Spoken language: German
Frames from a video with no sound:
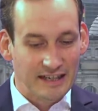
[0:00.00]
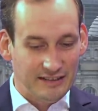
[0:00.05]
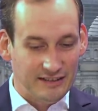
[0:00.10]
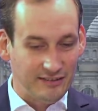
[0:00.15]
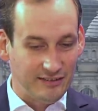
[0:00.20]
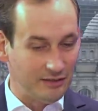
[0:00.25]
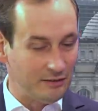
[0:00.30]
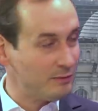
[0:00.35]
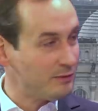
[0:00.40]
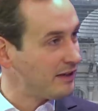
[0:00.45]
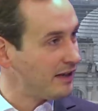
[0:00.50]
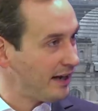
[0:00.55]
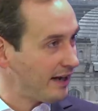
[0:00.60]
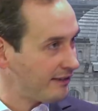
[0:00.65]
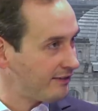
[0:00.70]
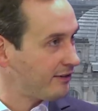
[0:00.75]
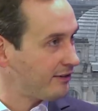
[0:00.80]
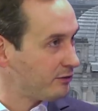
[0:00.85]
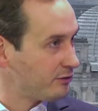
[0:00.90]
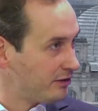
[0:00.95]
die sich mit der
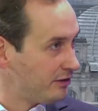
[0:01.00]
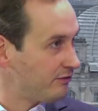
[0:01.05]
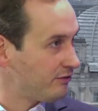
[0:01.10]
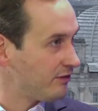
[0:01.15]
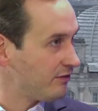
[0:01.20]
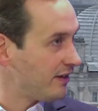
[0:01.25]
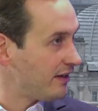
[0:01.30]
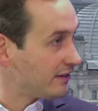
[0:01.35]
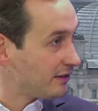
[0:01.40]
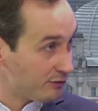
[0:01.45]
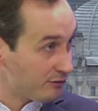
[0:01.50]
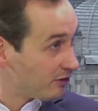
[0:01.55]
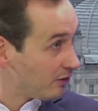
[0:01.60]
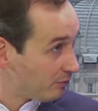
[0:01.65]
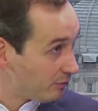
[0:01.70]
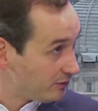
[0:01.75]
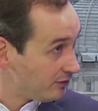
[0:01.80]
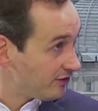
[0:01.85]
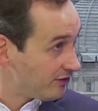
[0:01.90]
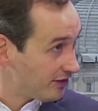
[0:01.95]
Exekutivgewalt auf der
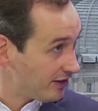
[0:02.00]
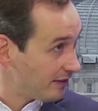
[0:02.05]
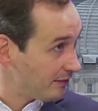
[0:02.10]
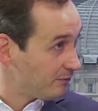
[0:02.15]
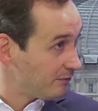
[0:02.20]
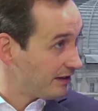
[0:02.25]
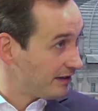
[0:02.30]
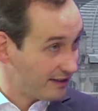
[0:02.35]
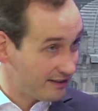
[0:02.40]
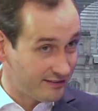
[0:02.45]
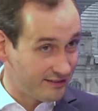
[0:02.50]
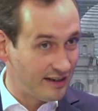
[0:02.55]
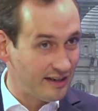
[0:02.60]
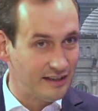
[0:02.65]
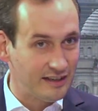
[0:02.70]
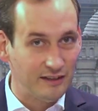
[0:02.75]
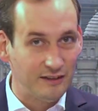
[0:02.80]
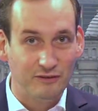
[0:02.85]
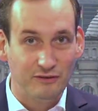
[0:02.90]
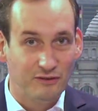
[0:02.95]
Bundesebene
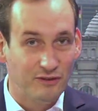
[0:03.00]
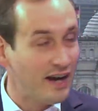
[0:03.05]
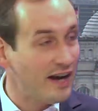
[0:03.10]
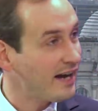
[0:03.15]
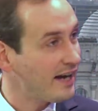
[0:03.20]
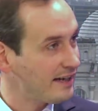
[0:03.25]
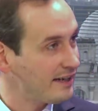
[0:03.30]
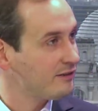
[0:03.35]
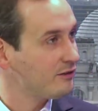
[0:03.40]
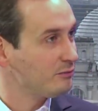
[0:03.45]
letztendlich vereint,